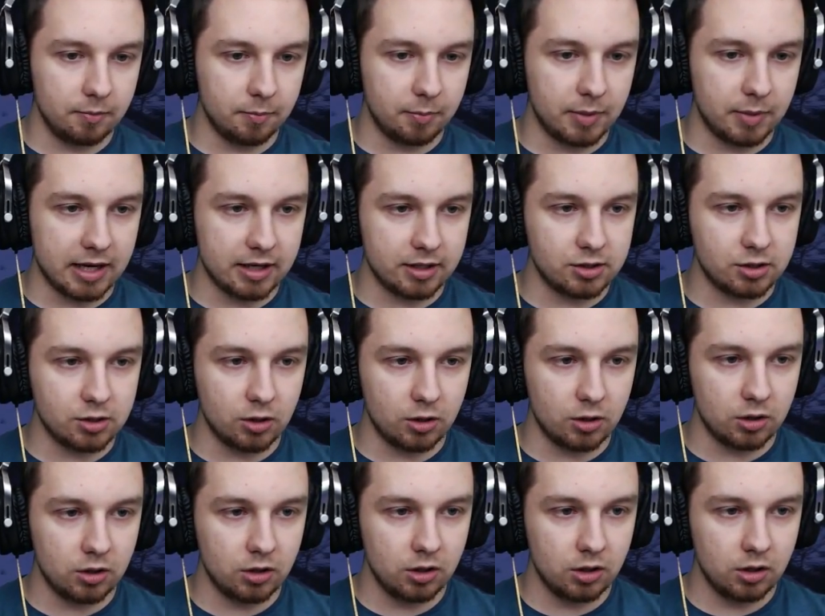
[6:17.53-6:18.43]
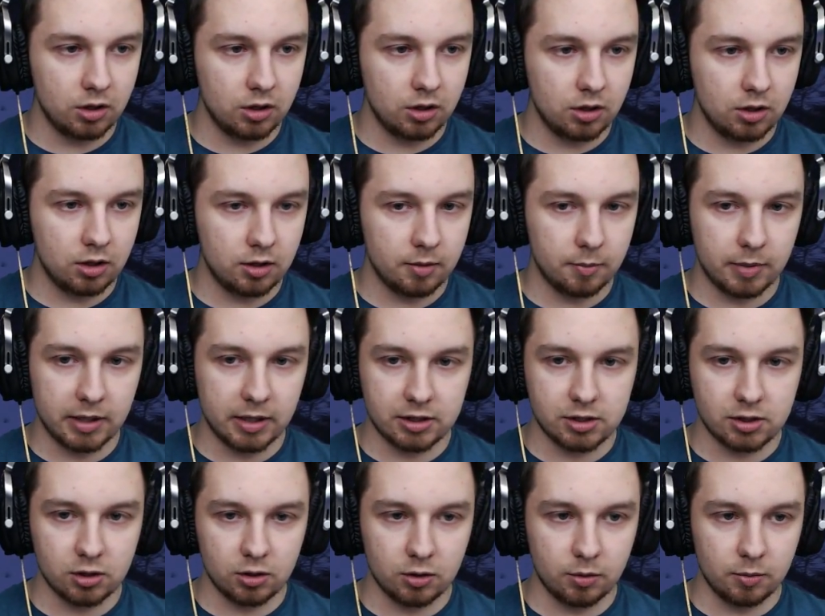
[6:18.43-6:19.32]
bardzo,
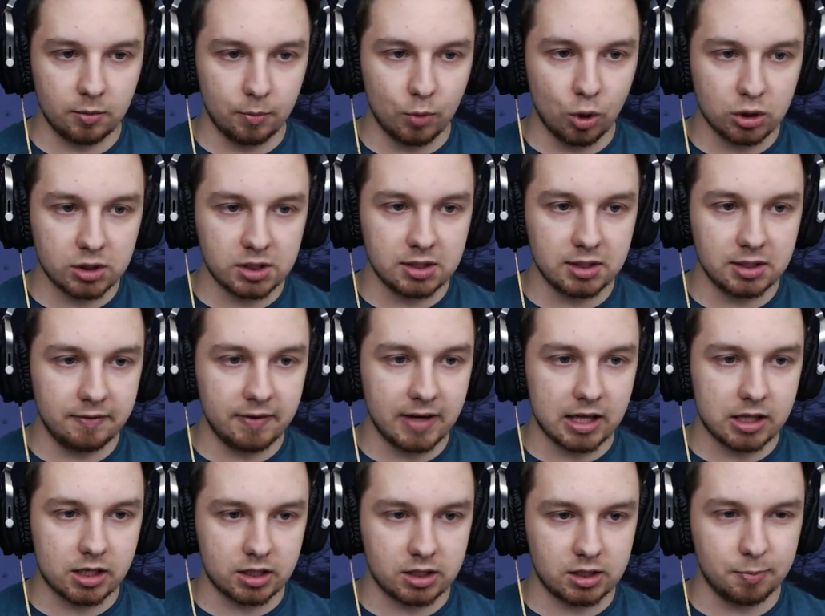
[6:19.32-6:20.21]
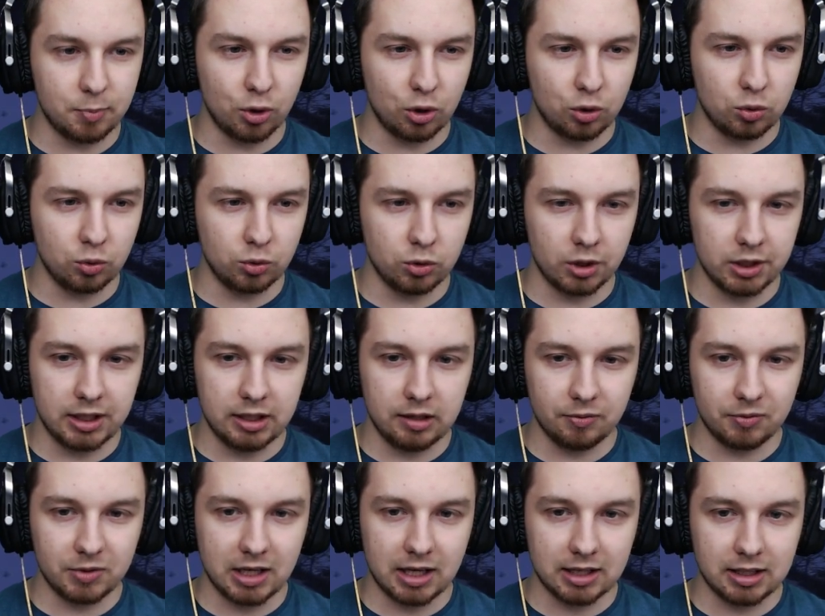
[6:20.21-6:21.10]
bardzo mocny wiatr z boku. No i
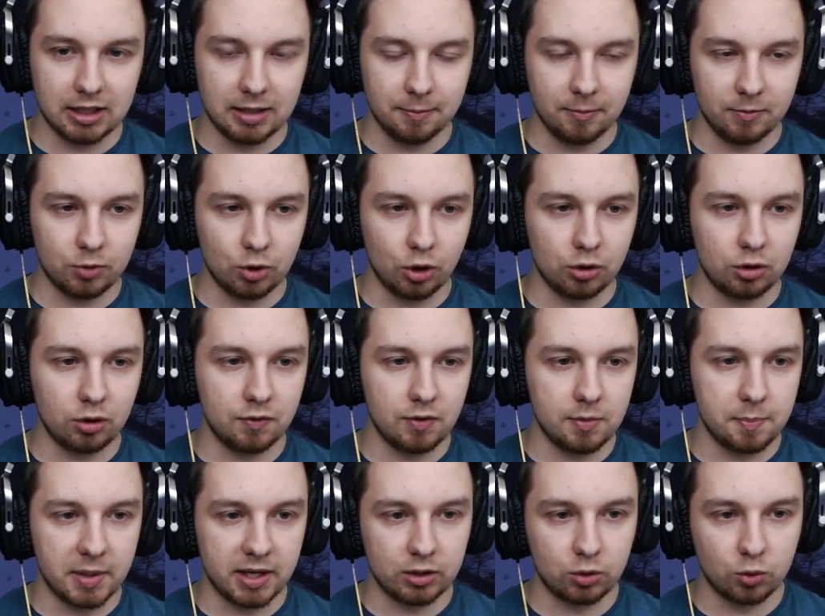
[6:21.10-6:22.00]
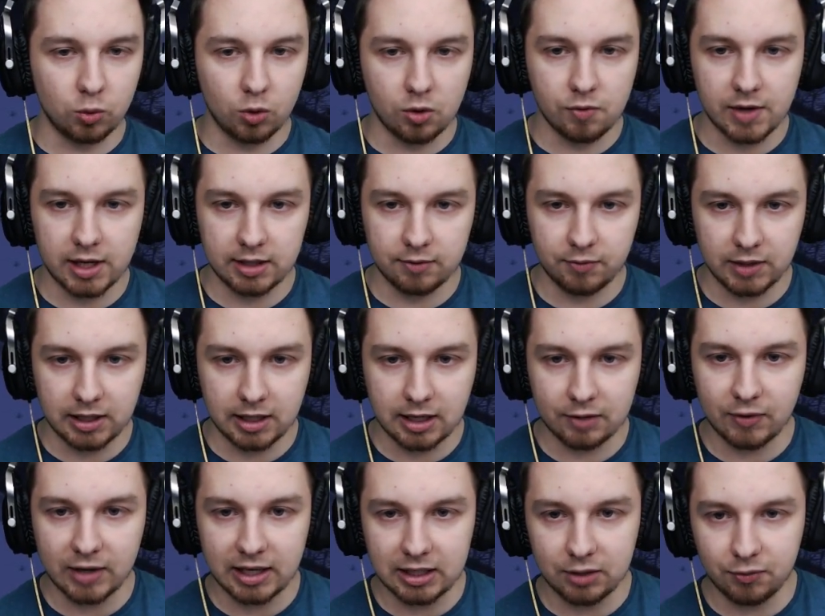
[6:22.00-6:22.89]
w takim to oto wypadku kwalifik
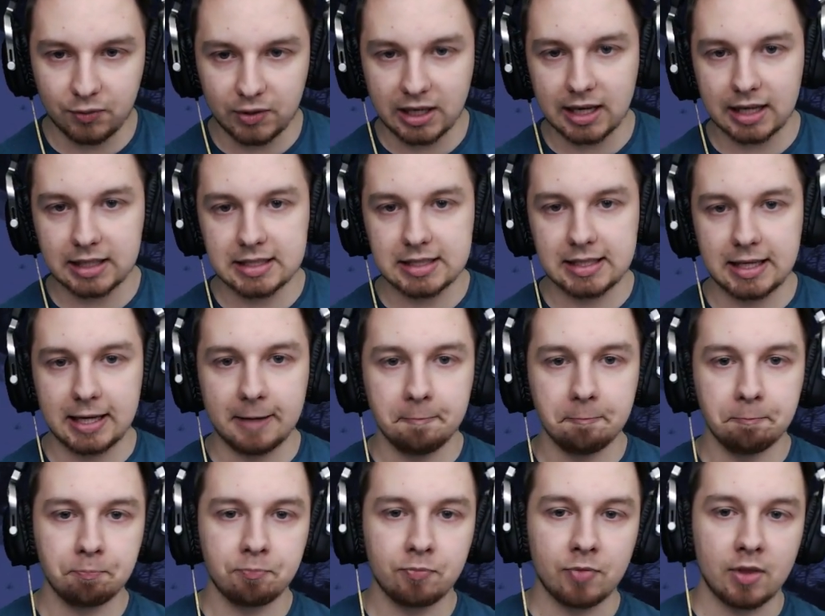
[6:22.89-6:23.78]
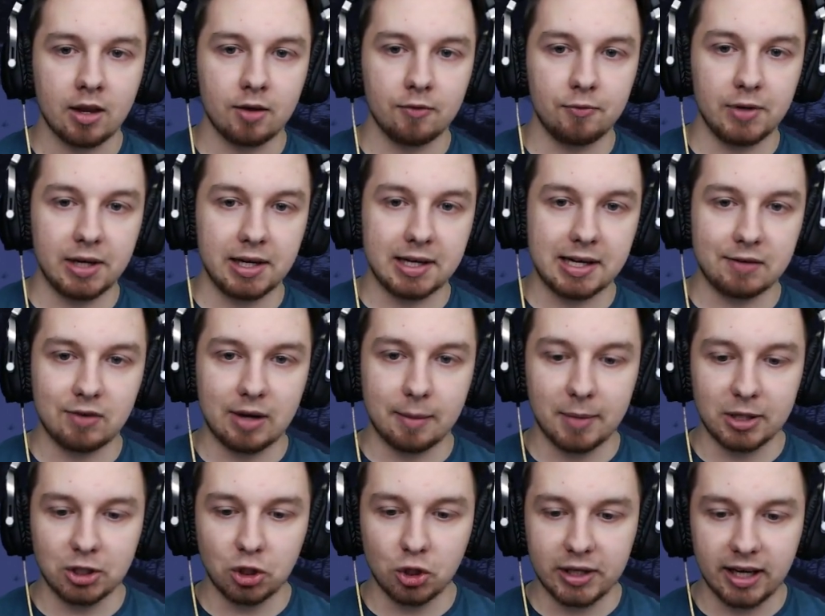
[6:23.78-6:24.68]
kwalifikacje wygrywa
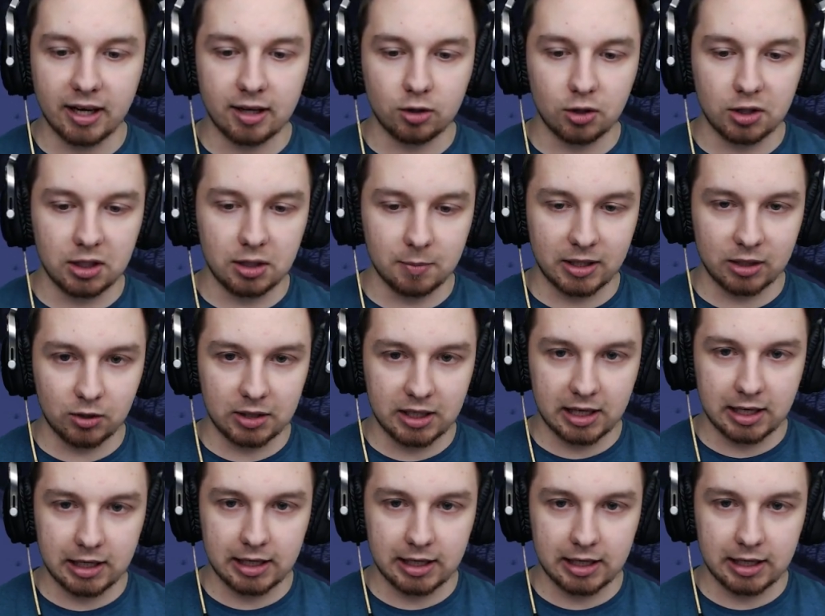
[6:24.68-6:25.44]
Manojek. No i Manojek